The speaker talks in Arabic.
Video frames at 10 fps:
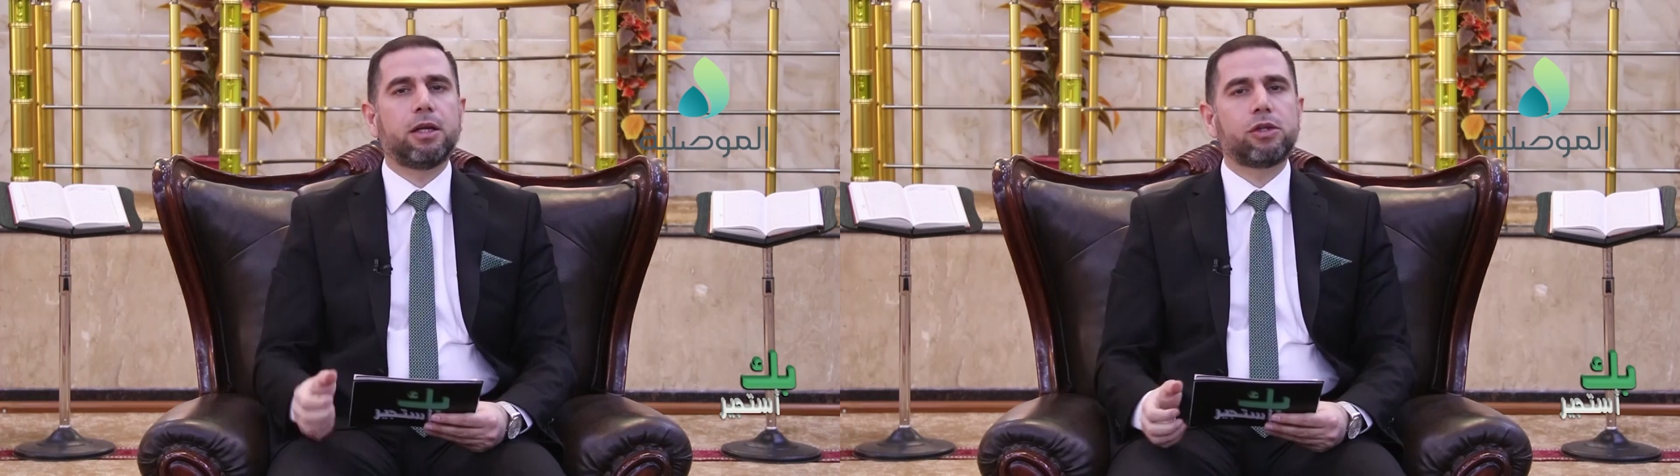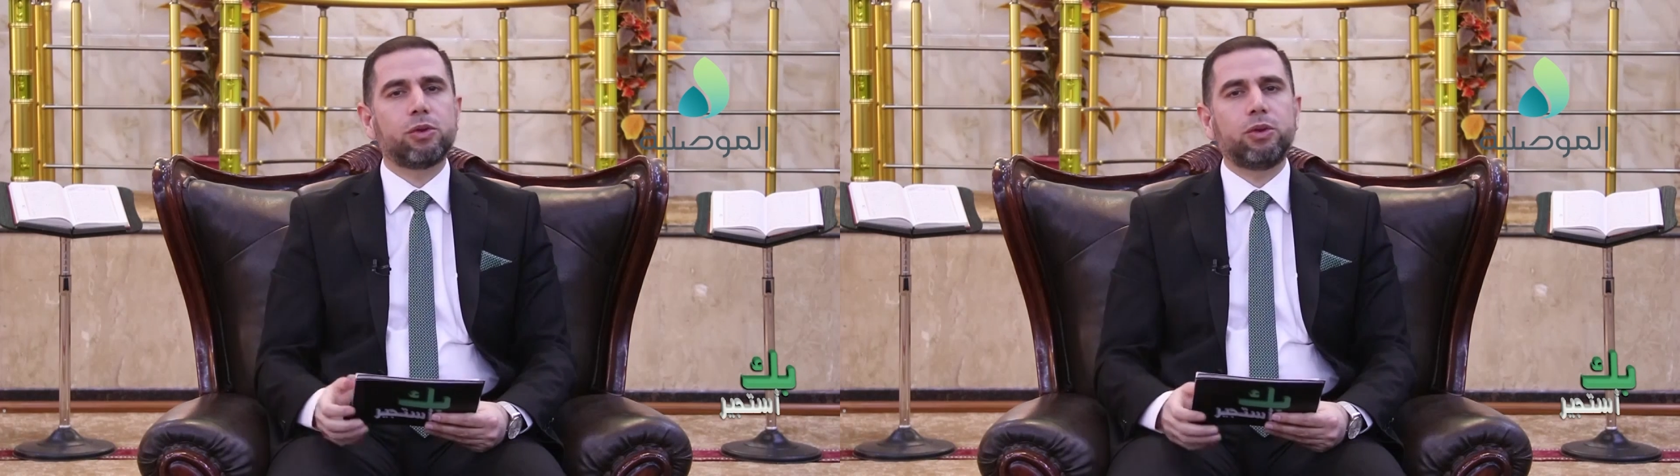
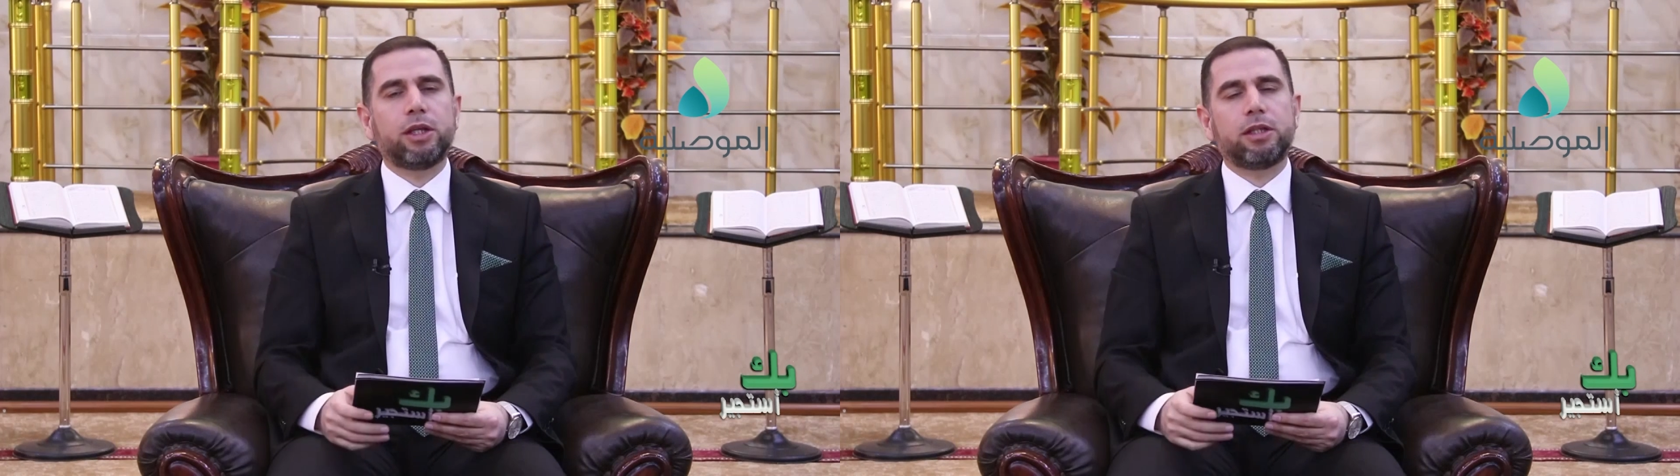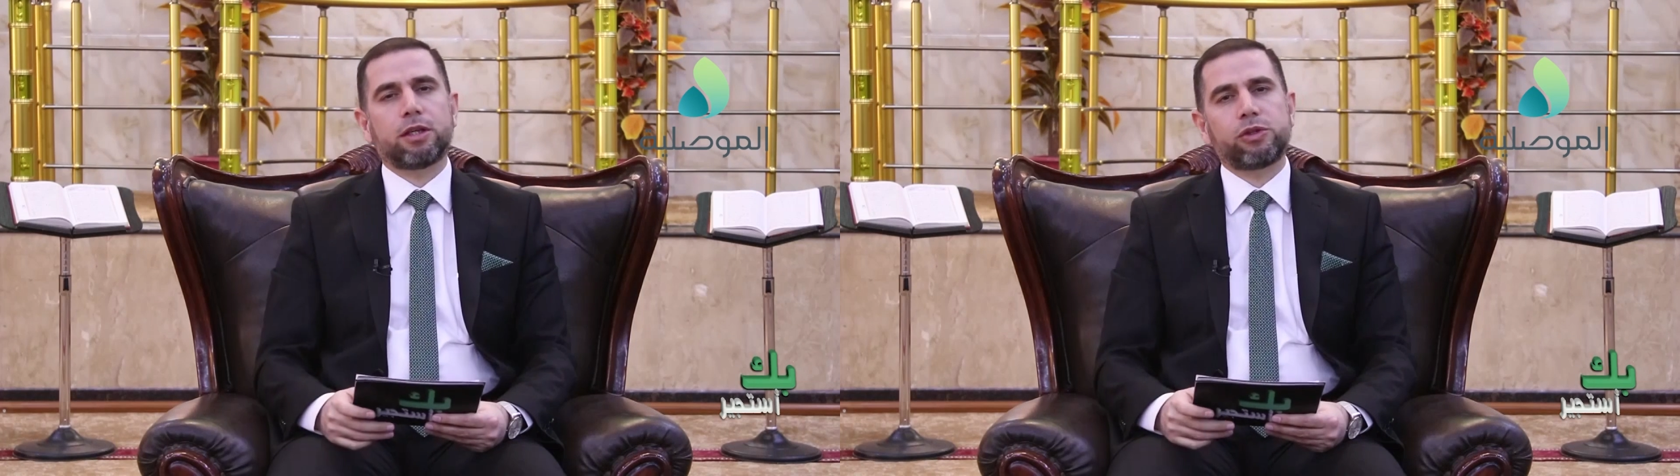
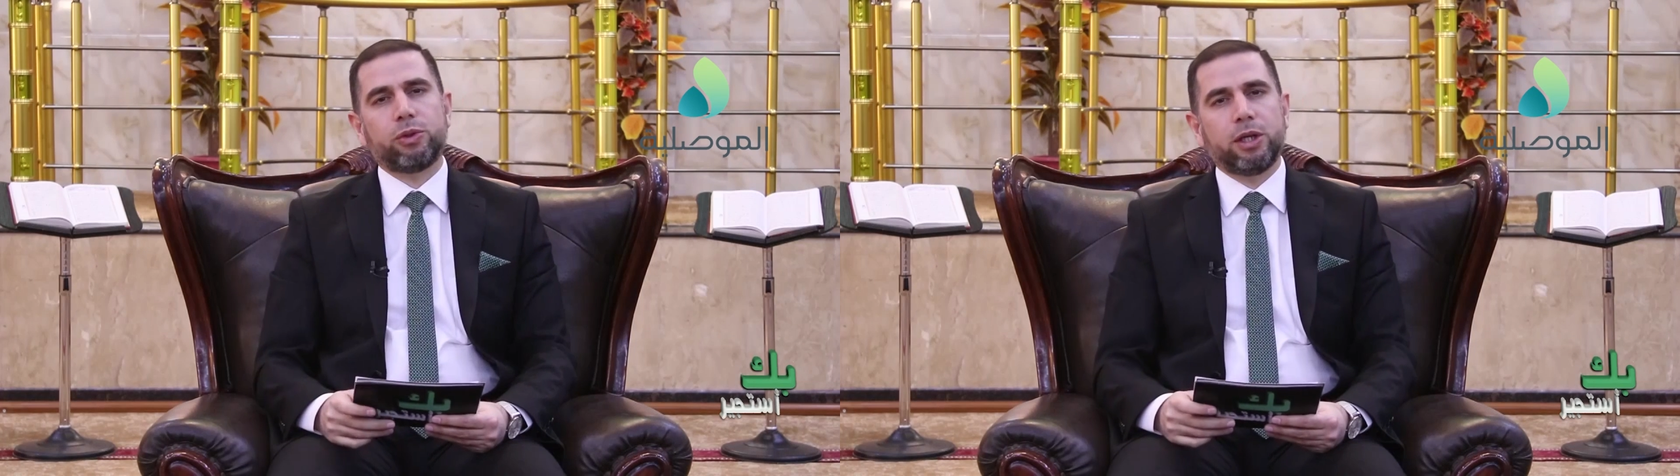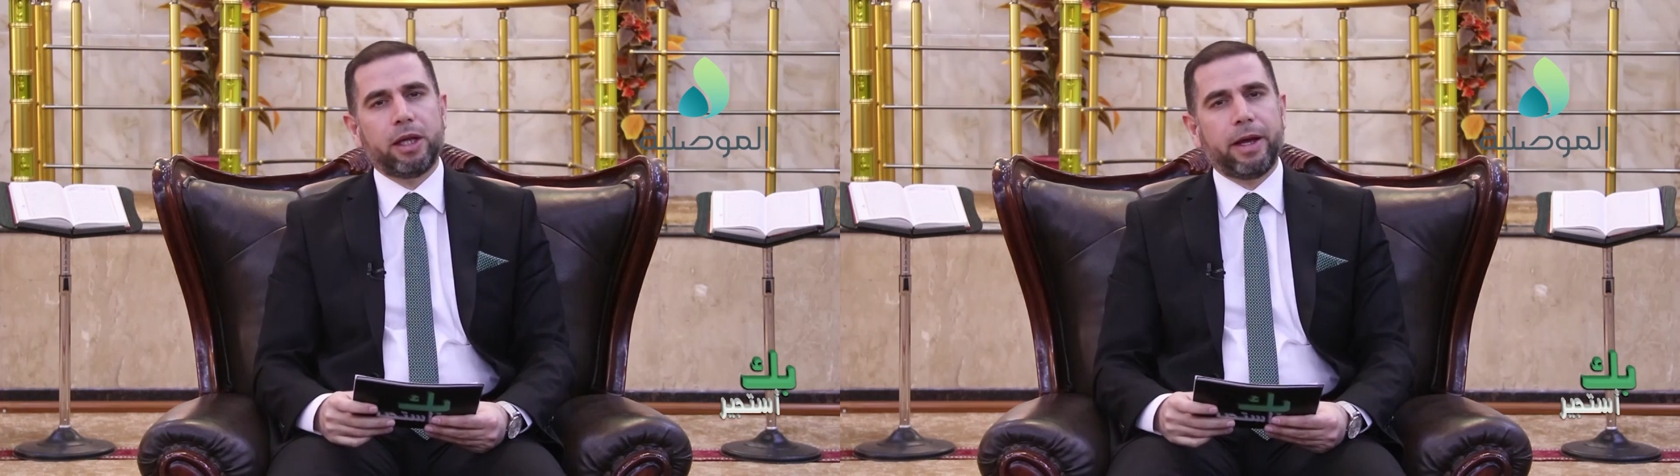سنة
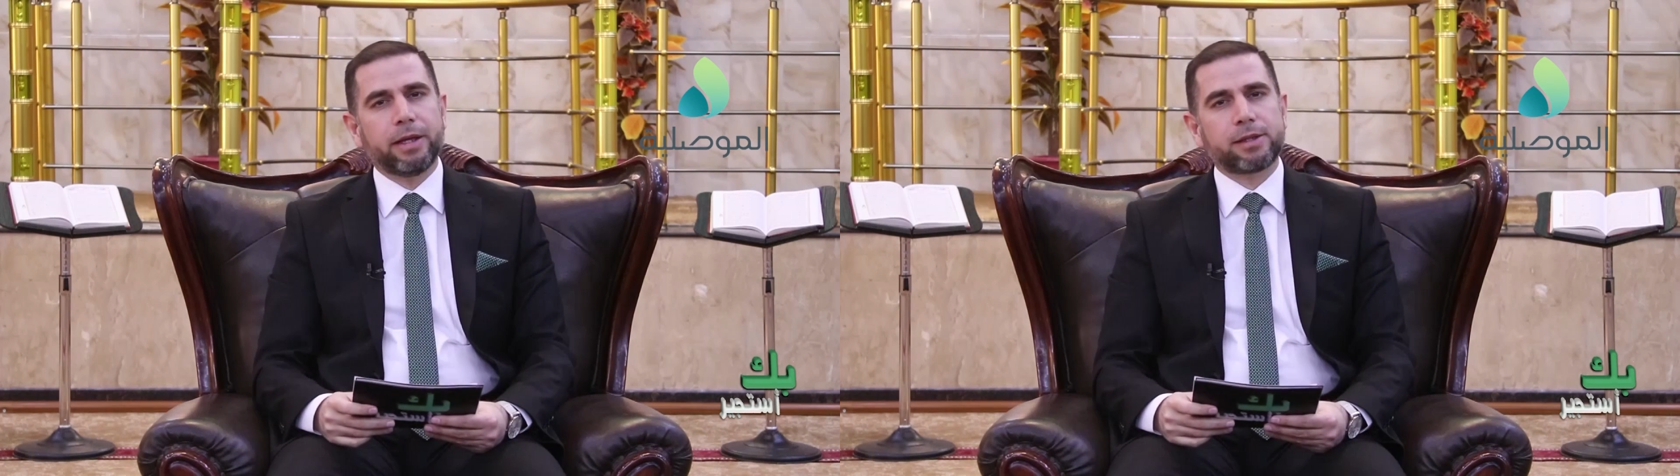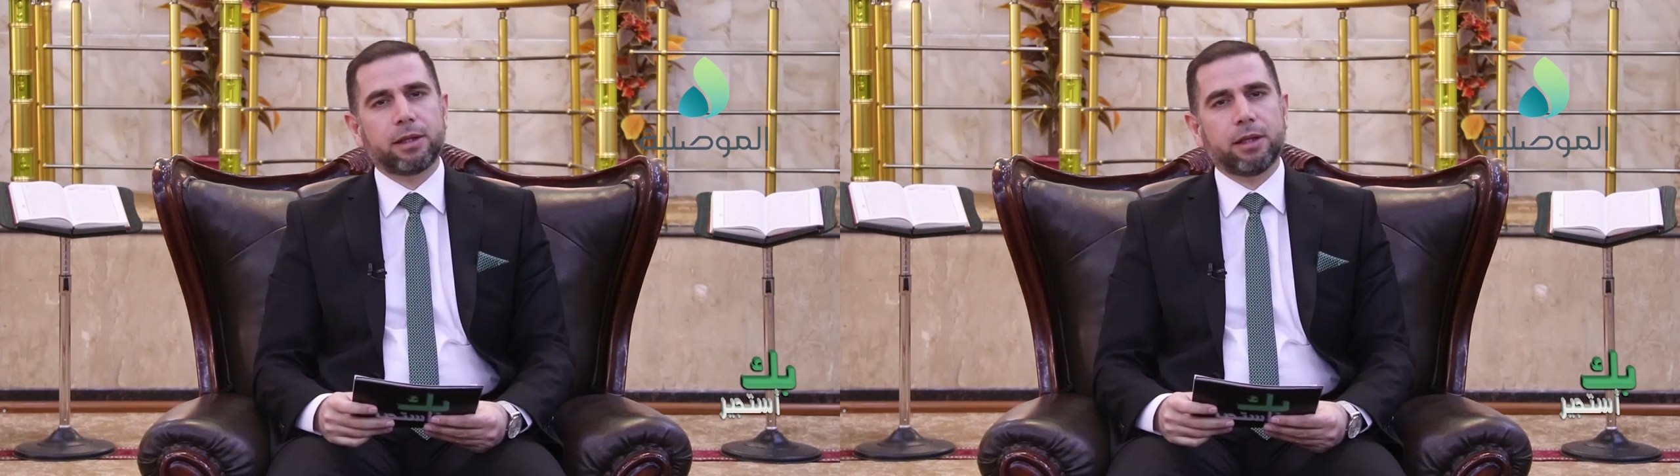رسول الله
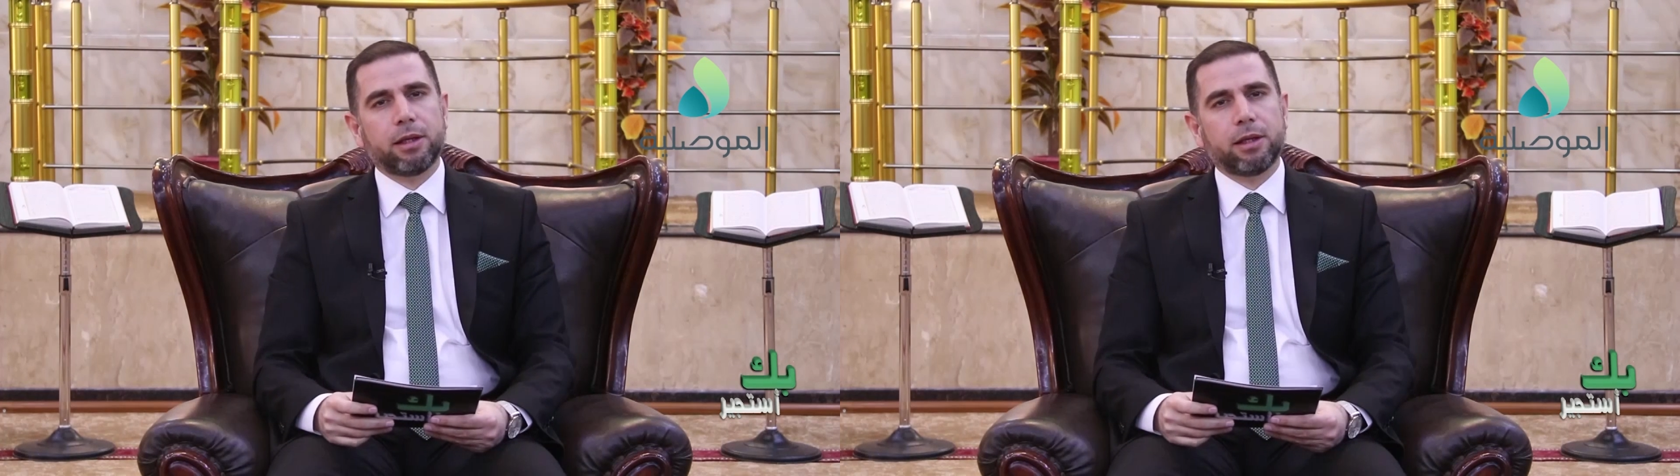صلى